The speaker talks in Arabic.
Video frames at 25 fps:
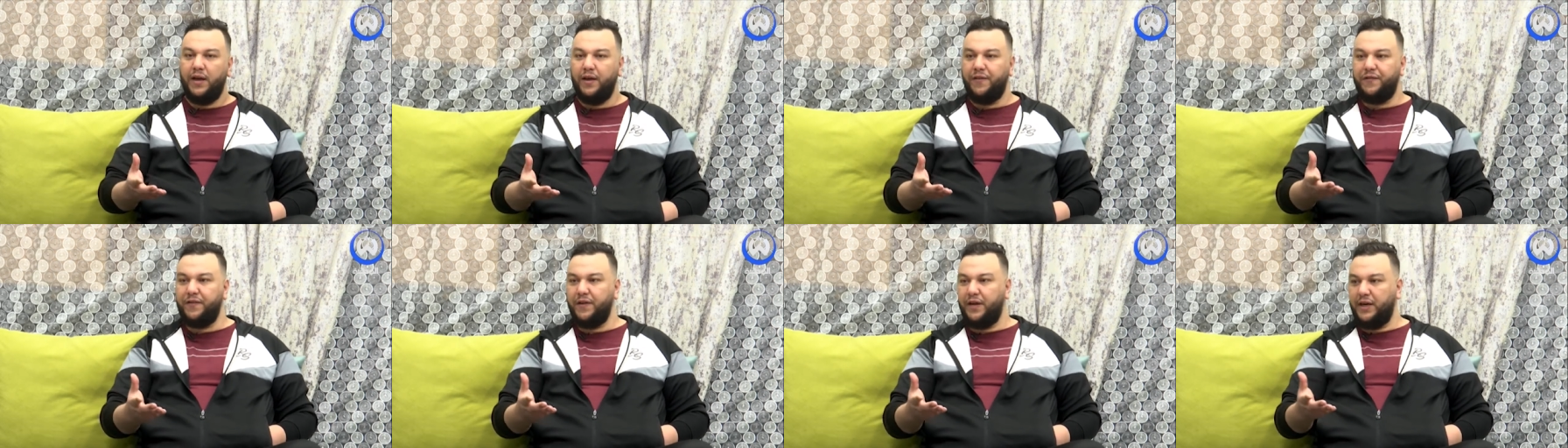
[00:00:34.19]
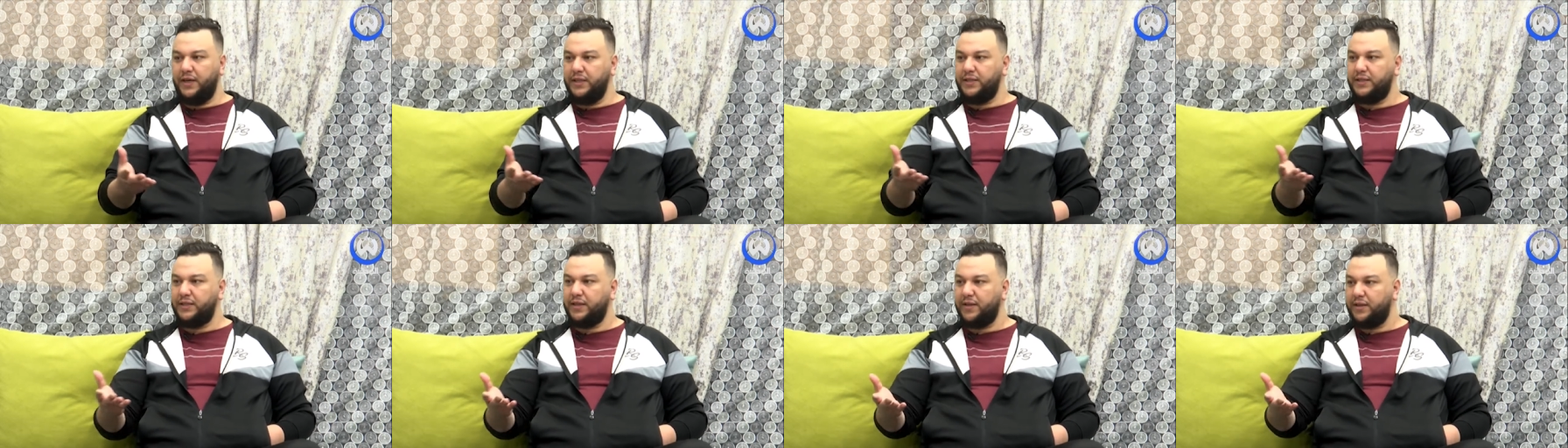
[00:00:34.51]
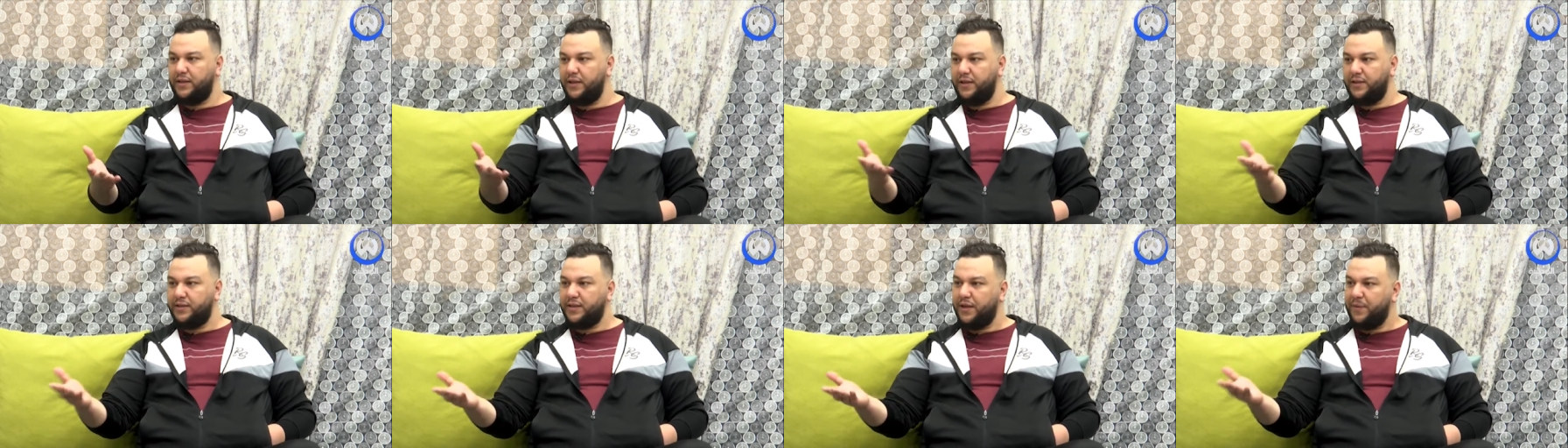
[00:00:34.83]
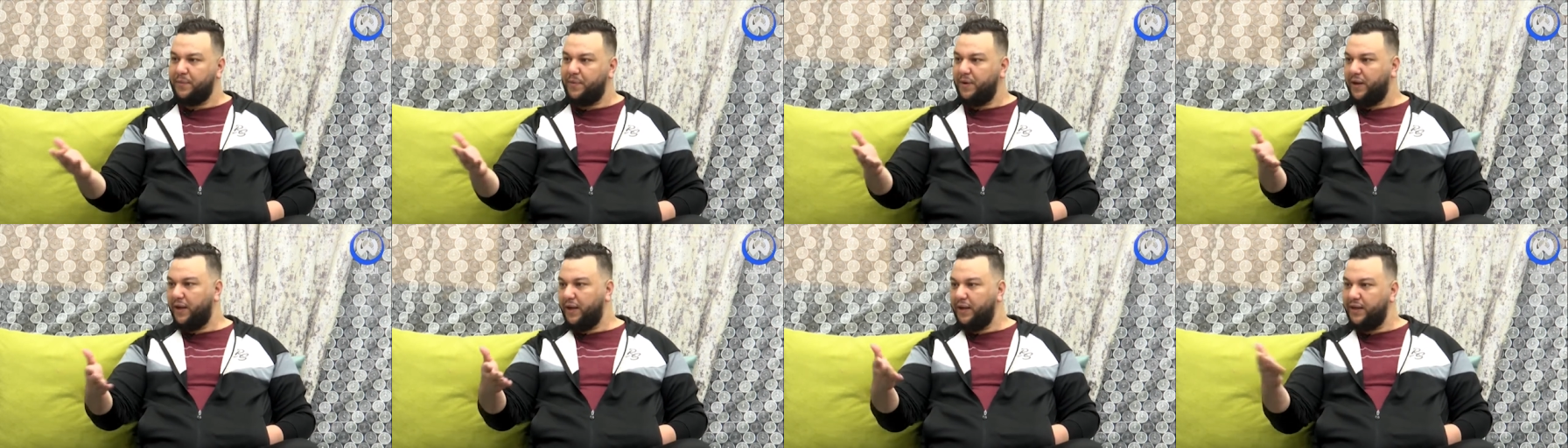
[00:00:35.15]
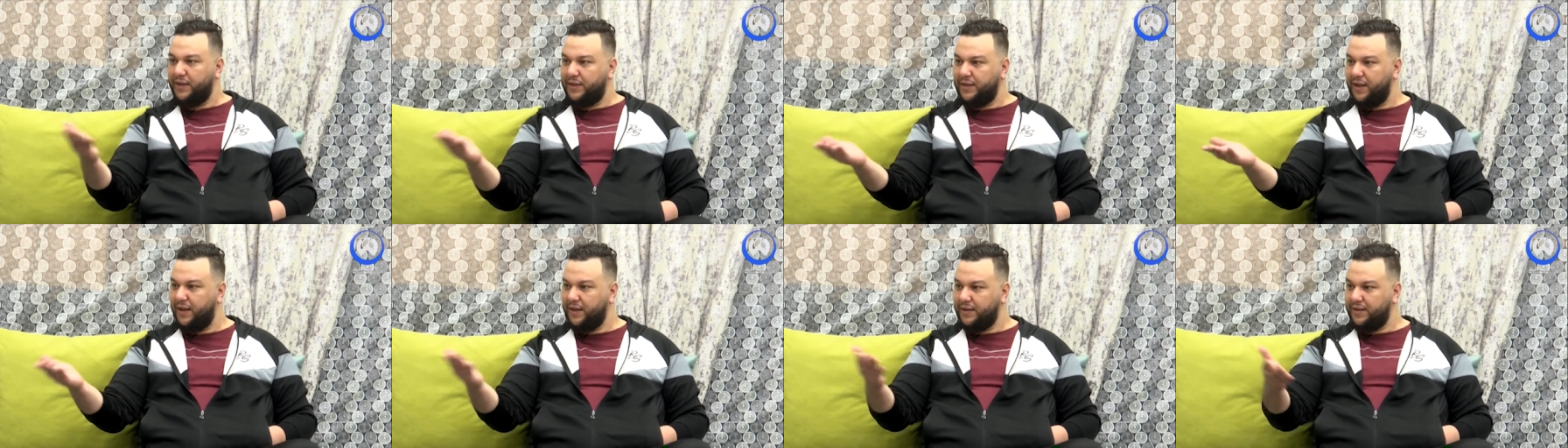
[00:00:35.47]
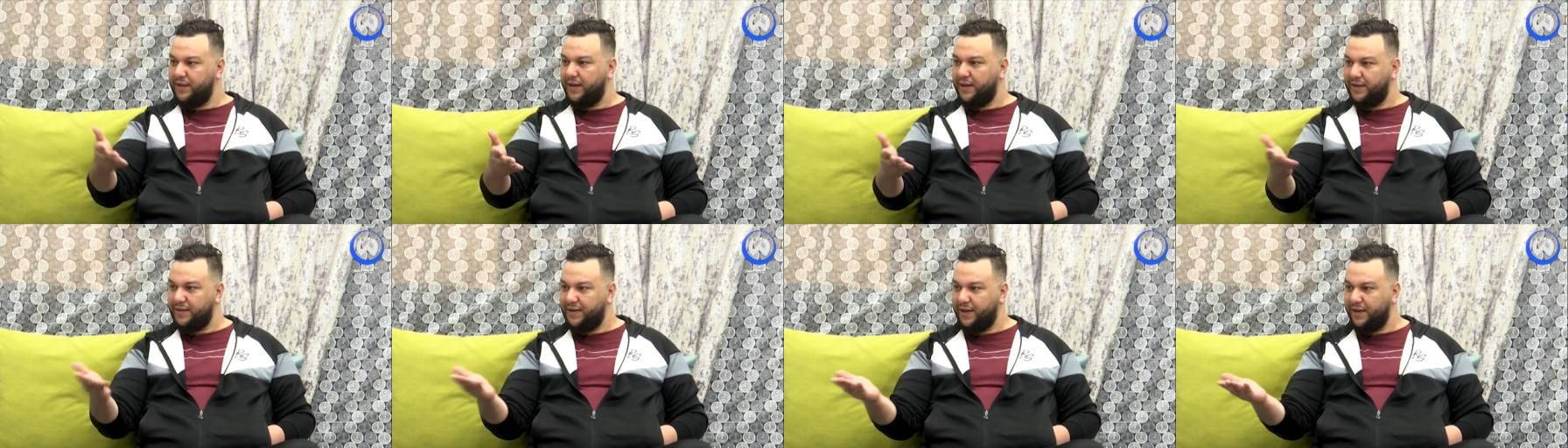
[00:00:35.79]
في حصتي صباحي كذا
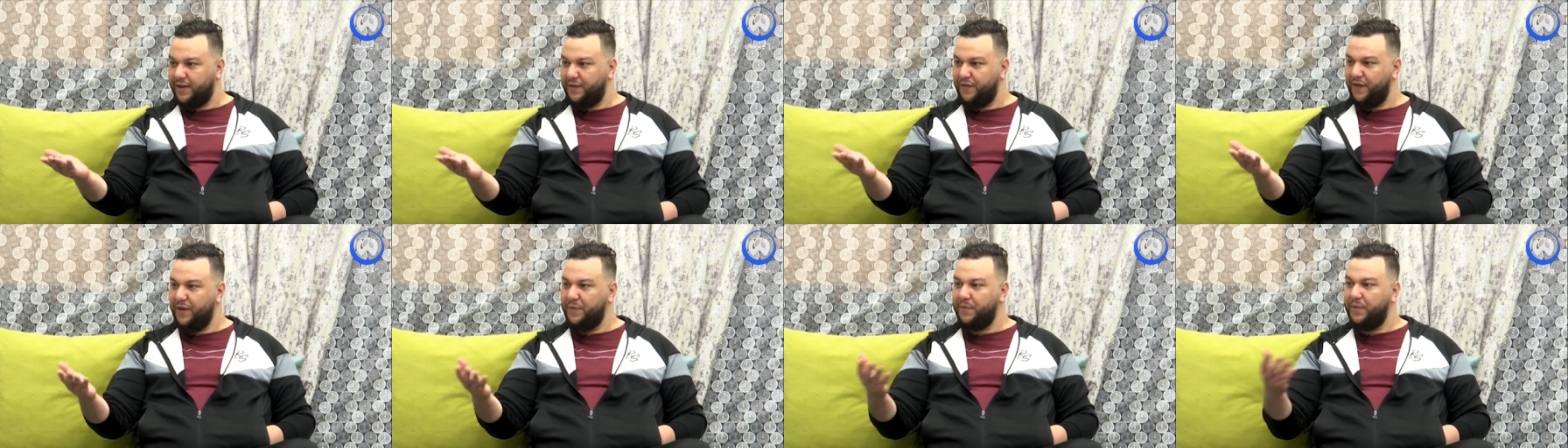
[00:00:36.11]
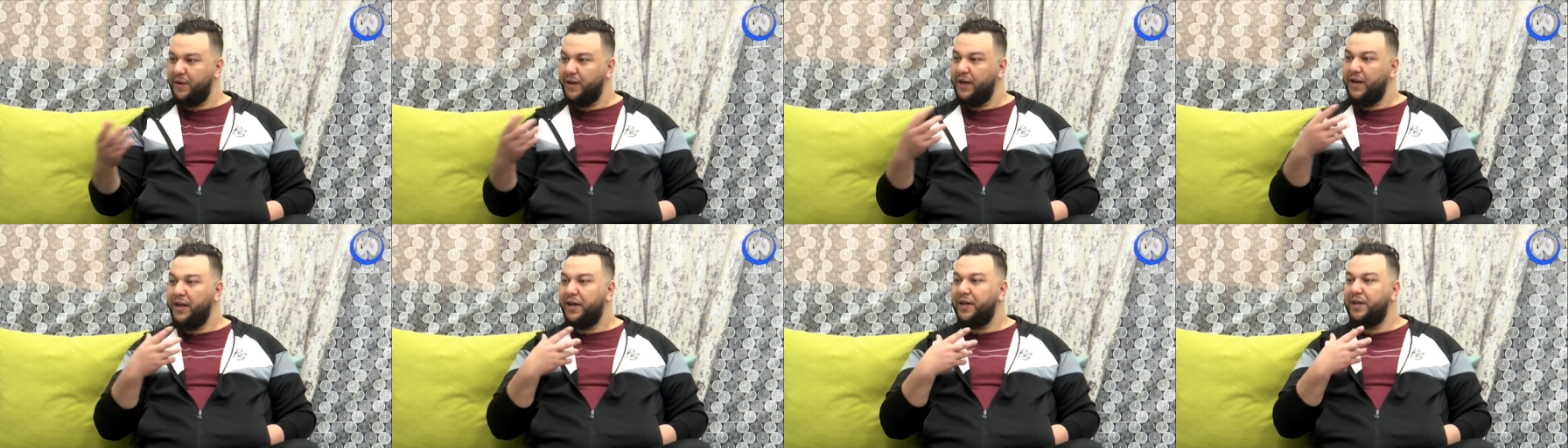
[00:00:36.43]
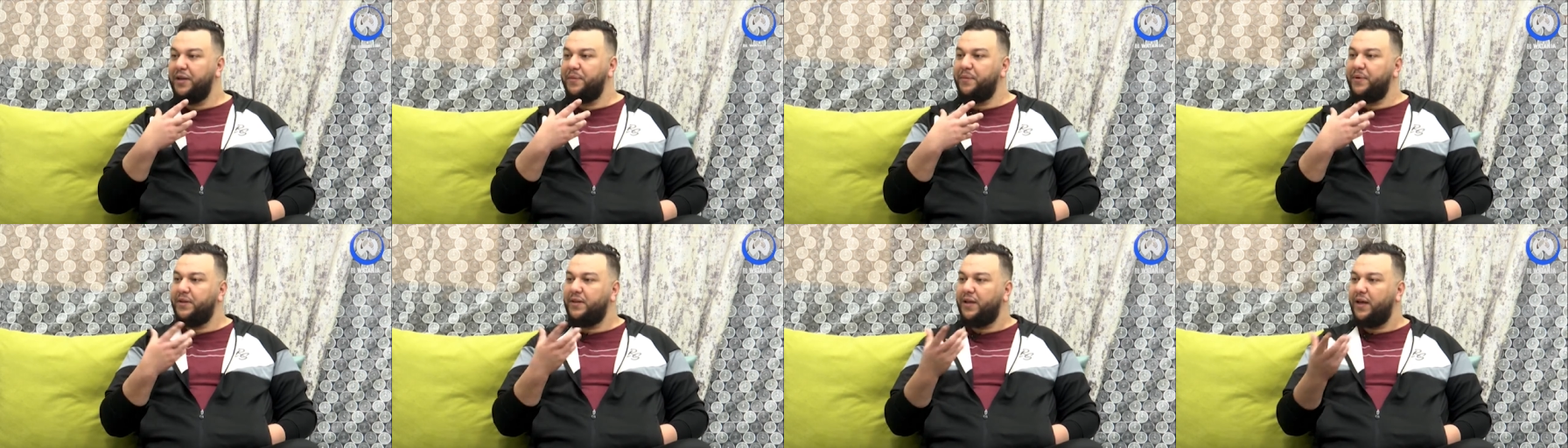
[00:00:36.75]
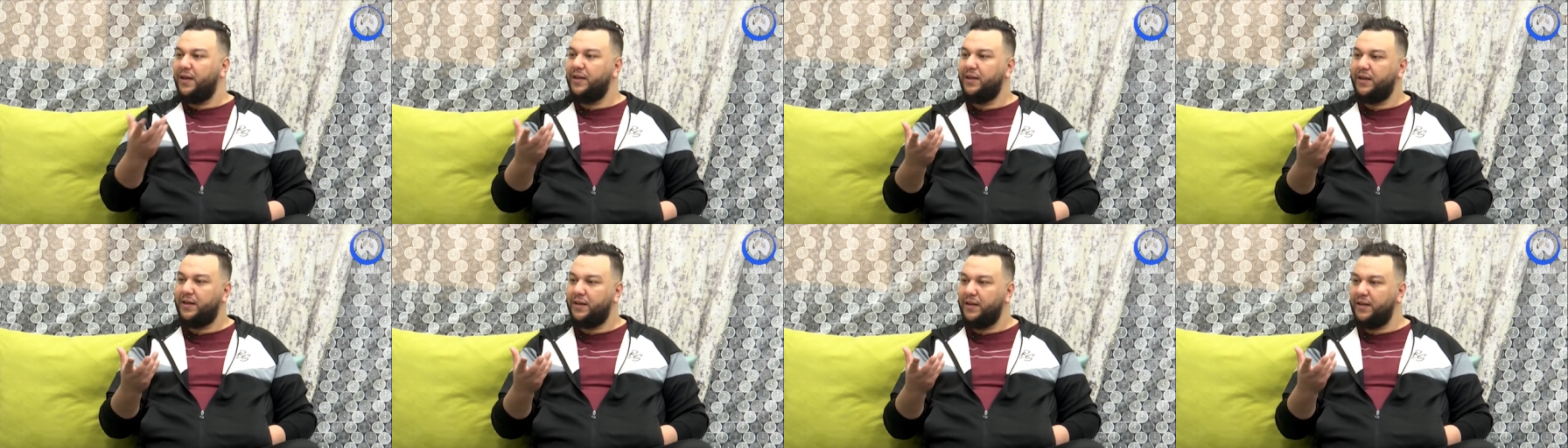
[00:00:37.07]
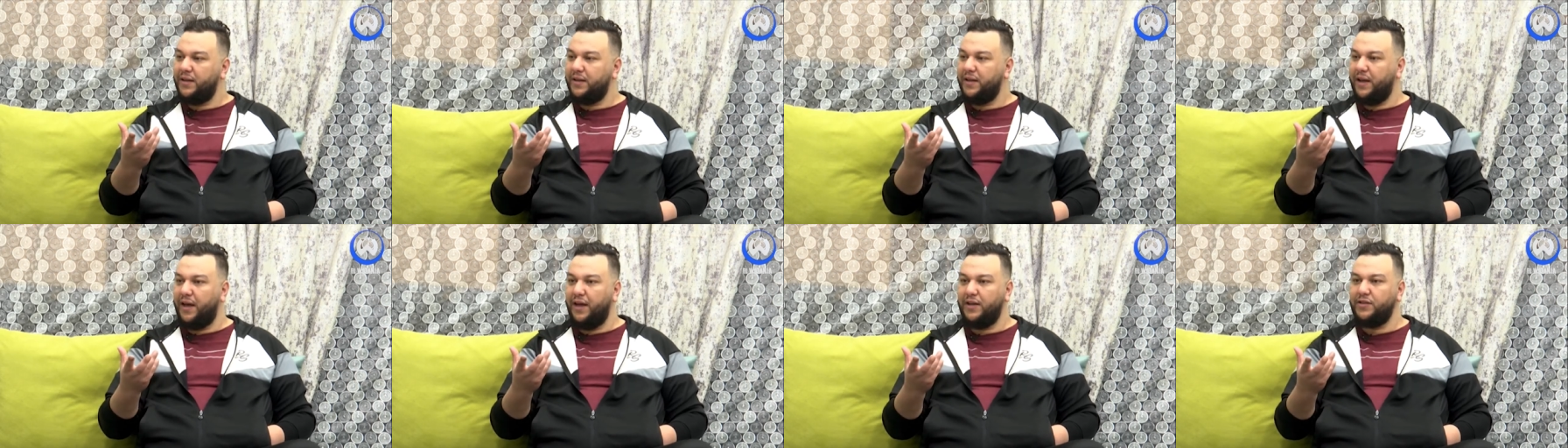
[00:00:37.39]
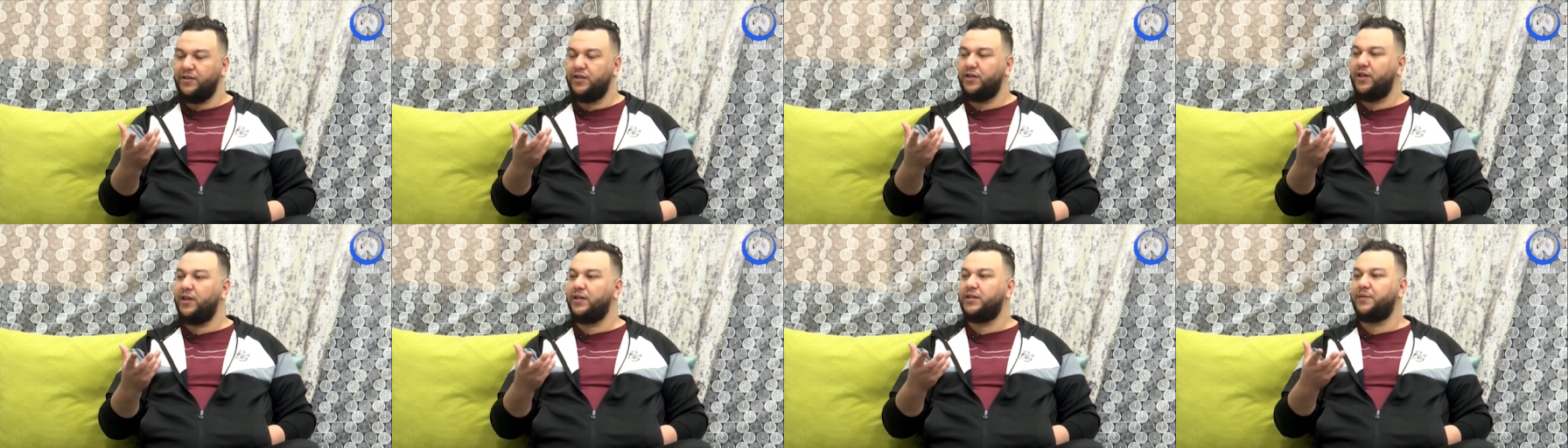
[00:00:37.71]
داك داك فاهمه نمد هذيك
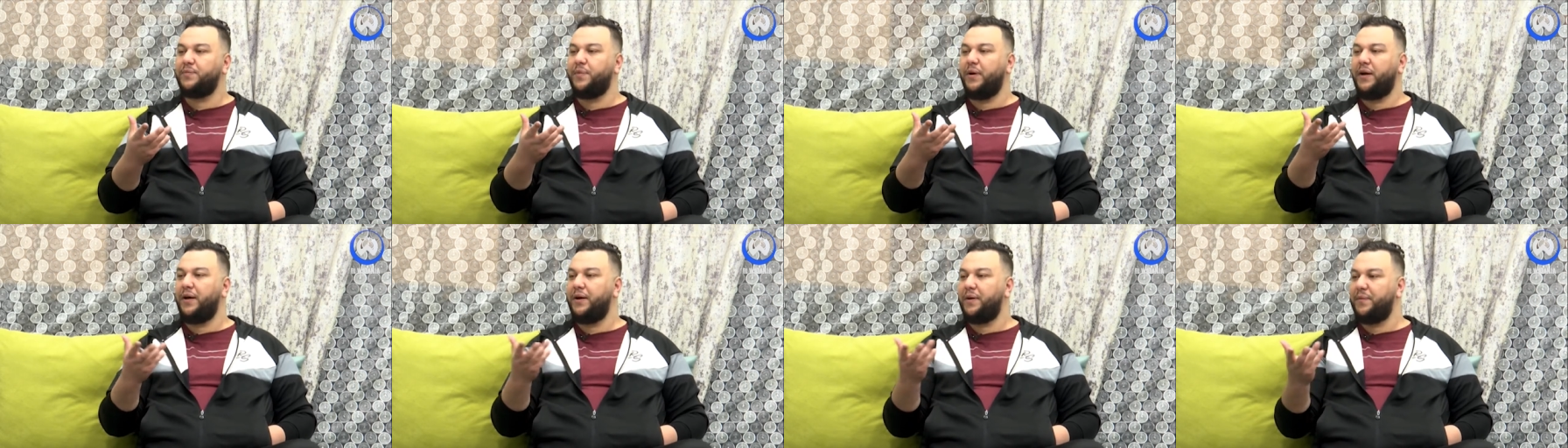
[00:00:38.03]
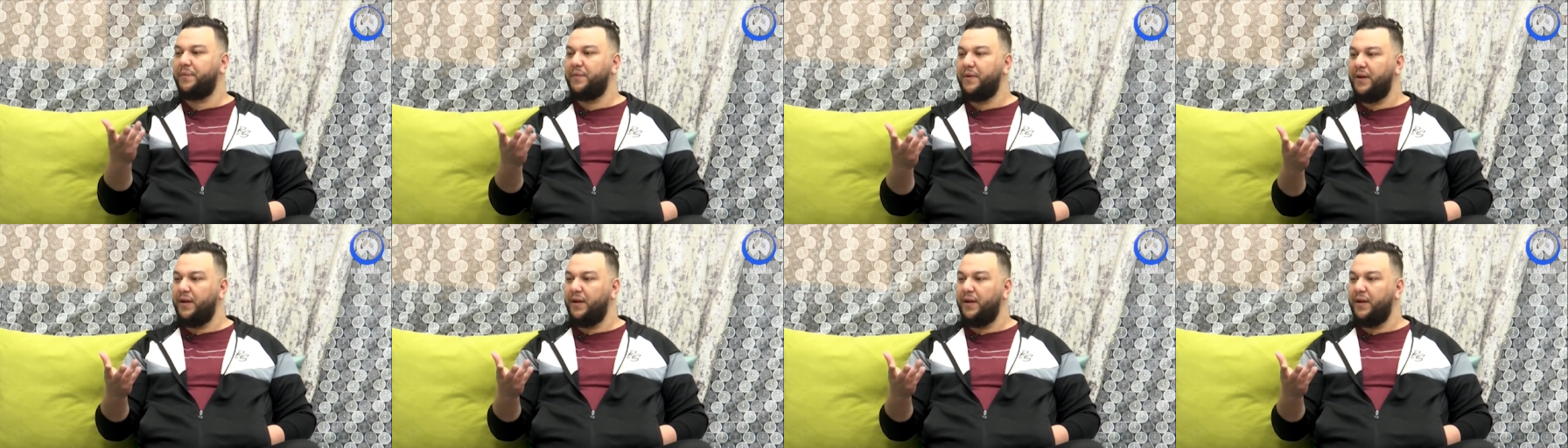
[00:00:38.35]
الحاجه تاع كملها